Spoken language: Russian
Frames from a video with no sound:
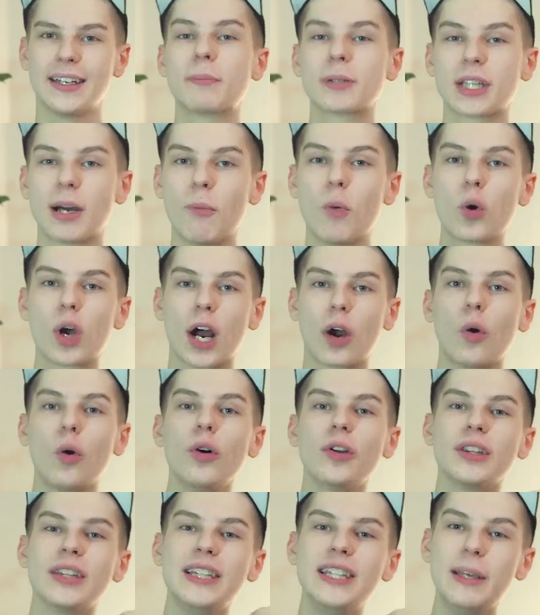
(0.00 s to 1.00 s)
потому, какой
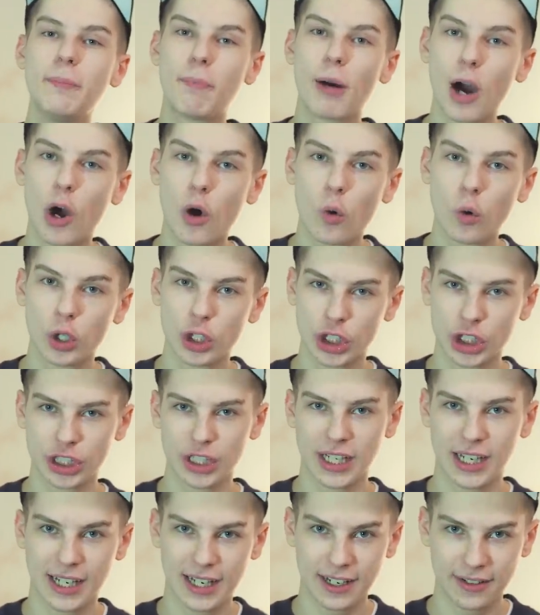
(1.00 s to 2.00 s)
он не похожий
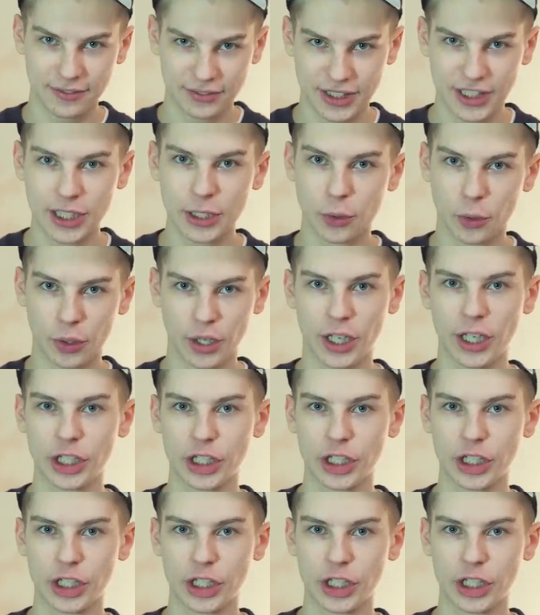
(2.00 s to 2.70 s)
на все другие